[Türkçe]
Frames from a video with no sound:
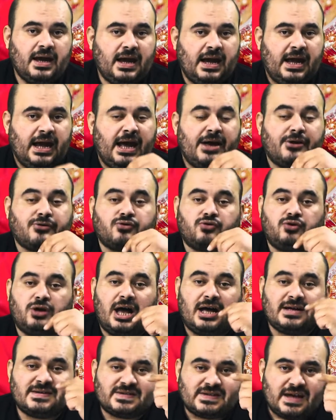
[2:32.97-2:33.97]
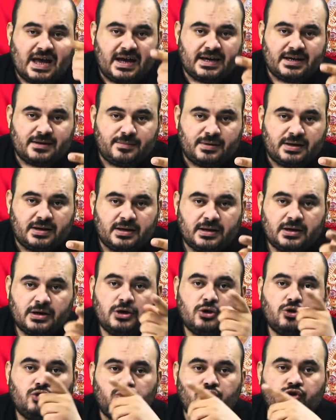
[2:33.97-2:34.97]
Eğer rüya sahibi
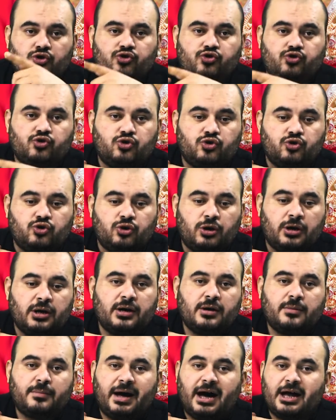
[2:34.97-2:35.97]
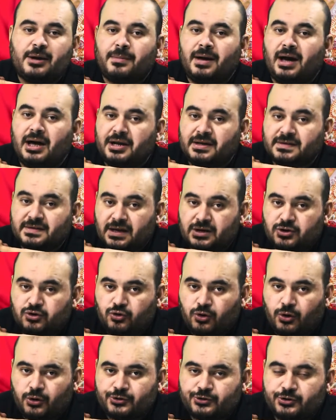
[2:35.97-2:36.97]
yüzü parmağına
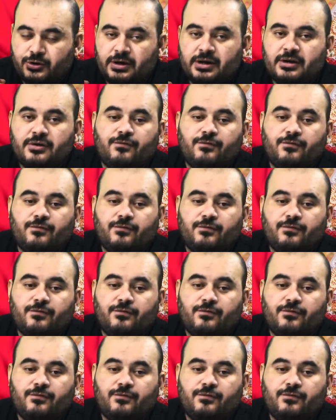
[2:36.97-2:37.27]
takıyor